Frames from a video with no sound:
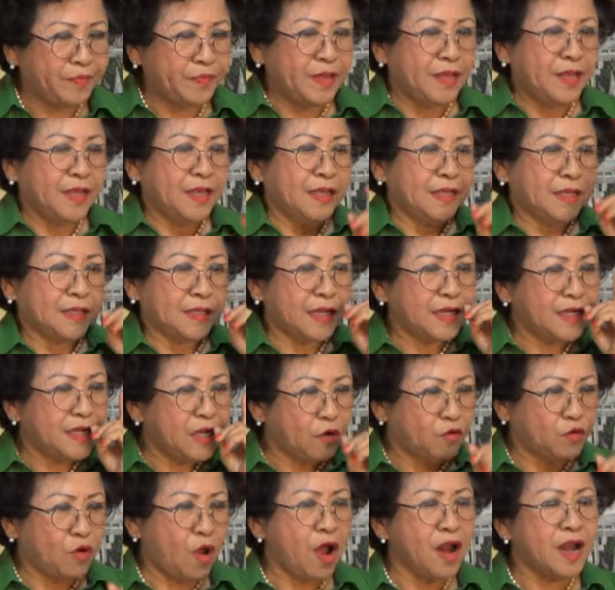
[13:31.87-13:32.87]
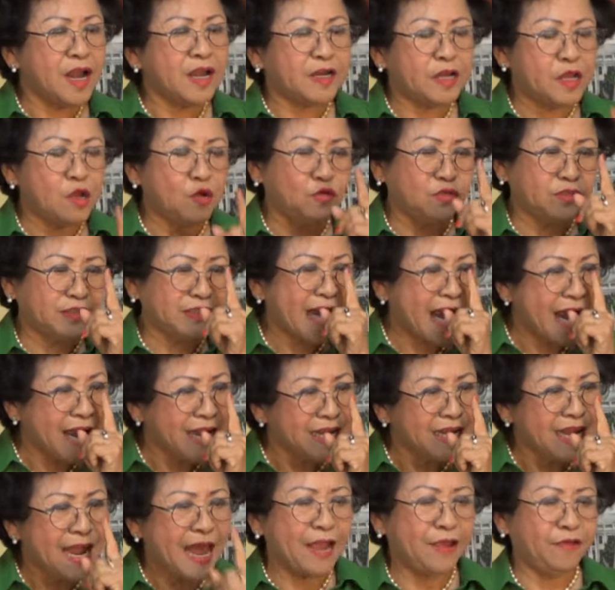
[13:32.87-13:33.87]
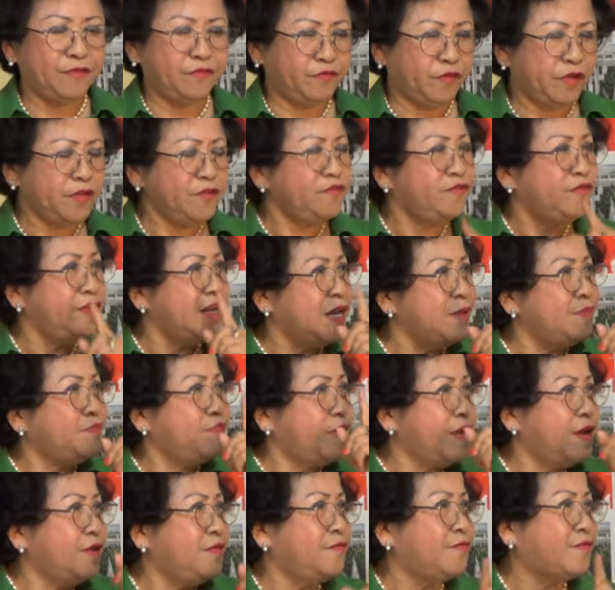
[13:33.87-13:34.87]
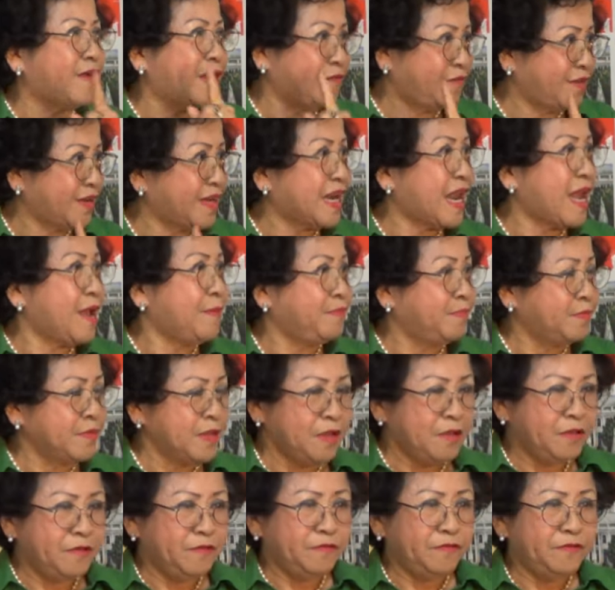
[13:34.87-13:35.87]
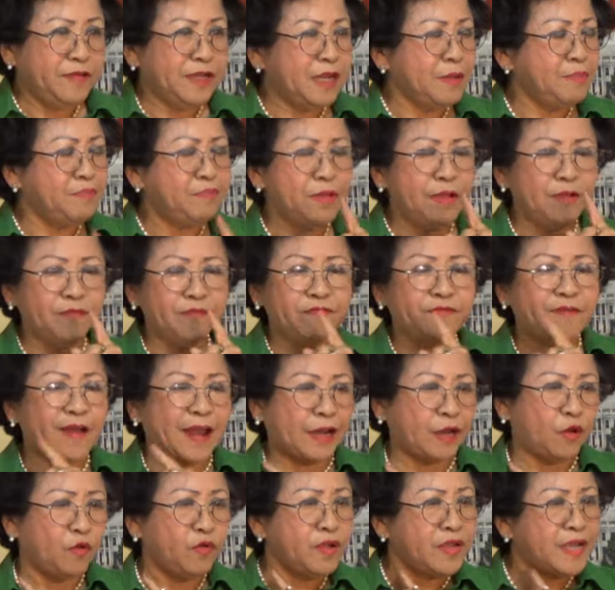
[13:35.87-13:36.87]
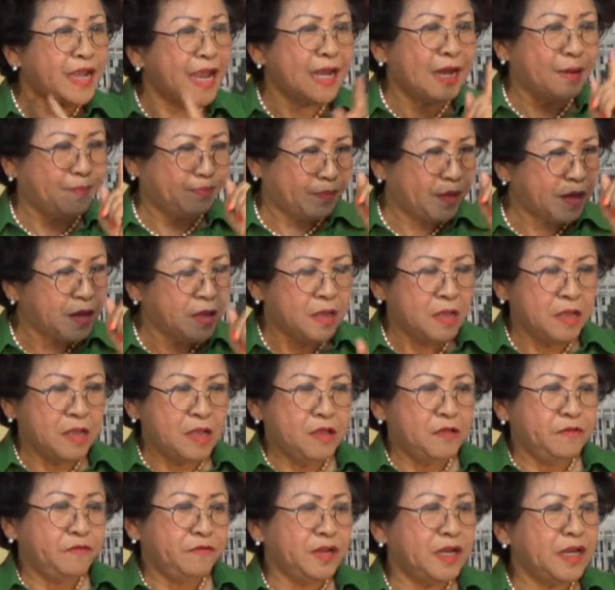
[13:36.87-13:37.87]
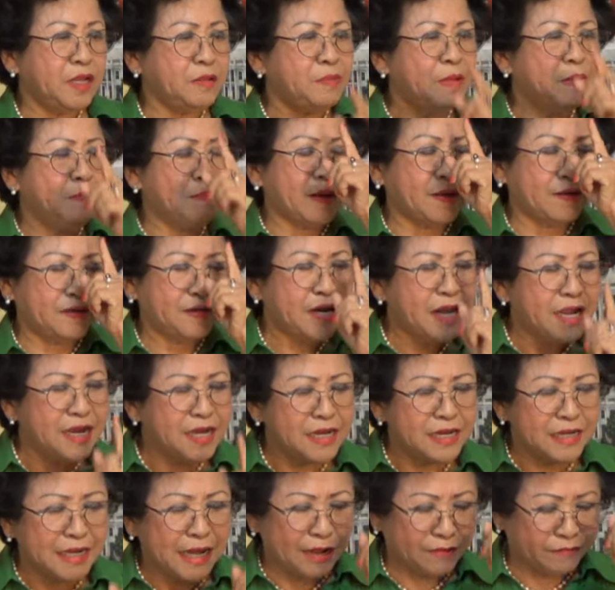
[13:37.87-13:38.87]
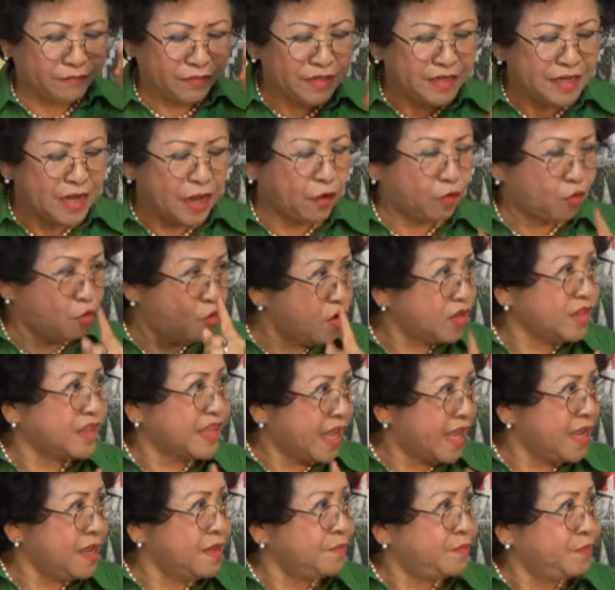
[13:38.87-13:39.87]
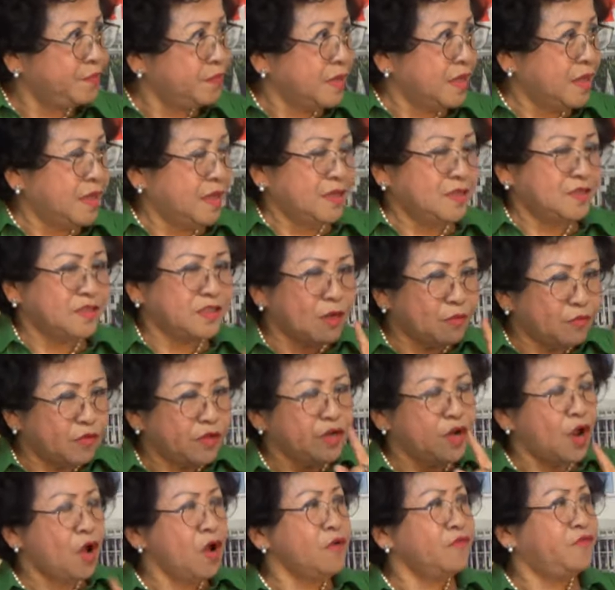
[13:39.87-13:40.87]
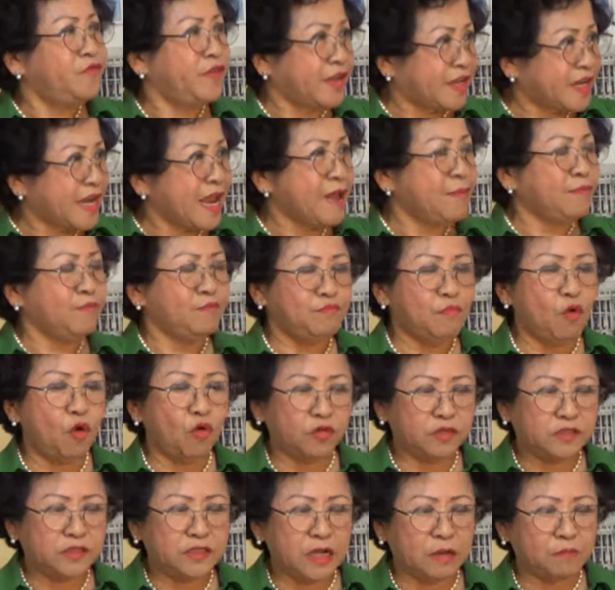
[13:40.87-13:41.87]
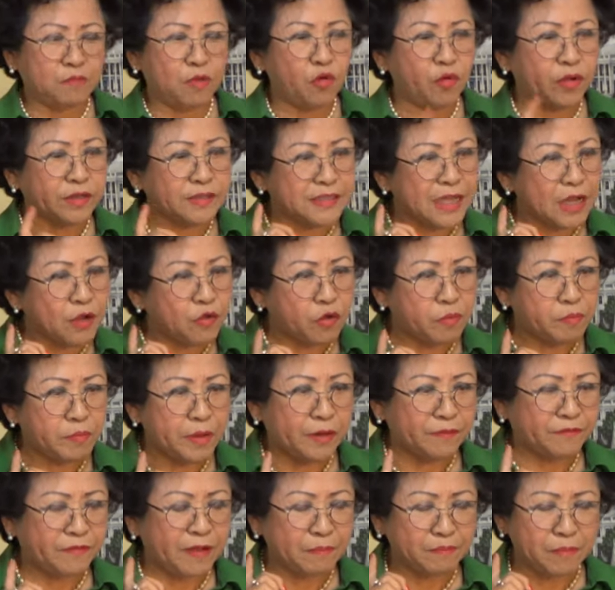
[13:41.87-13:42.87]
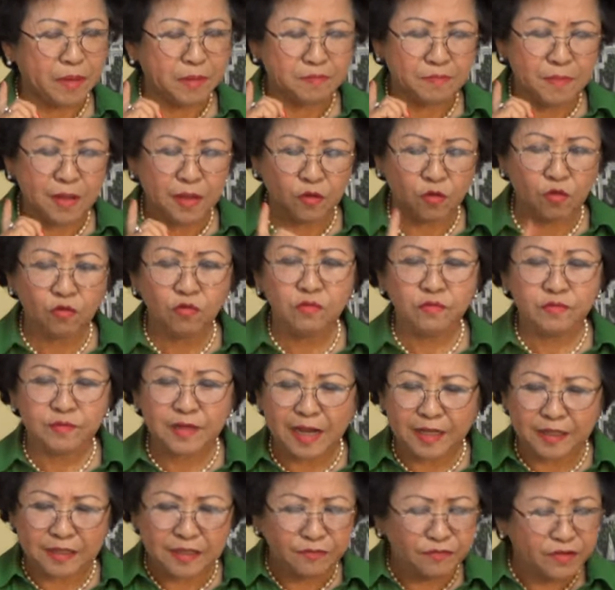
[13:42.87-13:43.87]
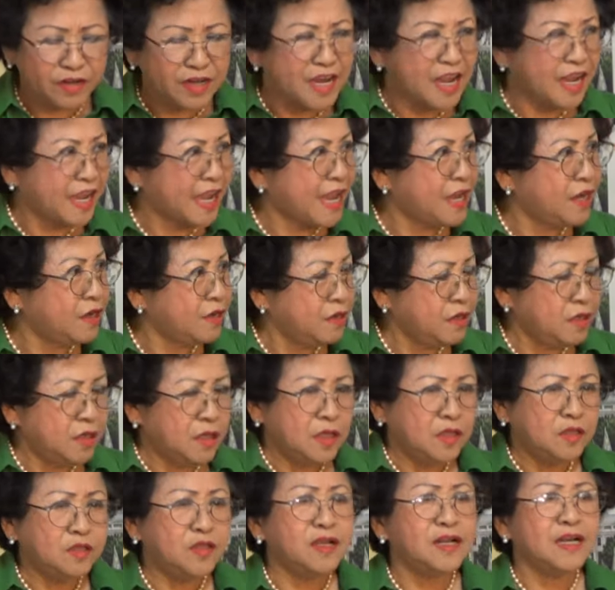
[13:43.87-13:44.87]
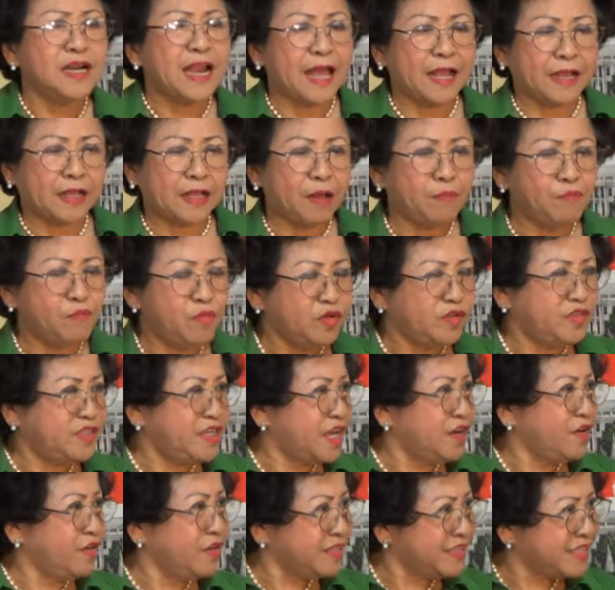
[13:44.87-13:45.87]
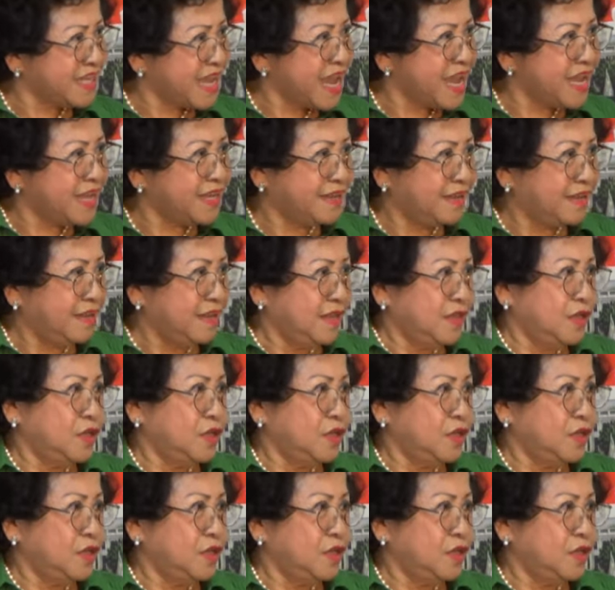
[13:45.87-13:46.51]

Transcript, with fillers: Yeah. Cái điều đó là điều trái lại với Philippines và Việt Nam. Yeah, vâng. Philippines phản đối ngay lập tức. Yeah, vâng. Philippines bảo đây là vấn đề quốc tế. Yeah, vâng. Trong khi đó Việt Nam, Bộ trưởng Bộ Ngoại giao của mình Phạm Bình Minh cũng đặt cái vấn đề ngay. Yeah. Tức là Campuchia nói sai.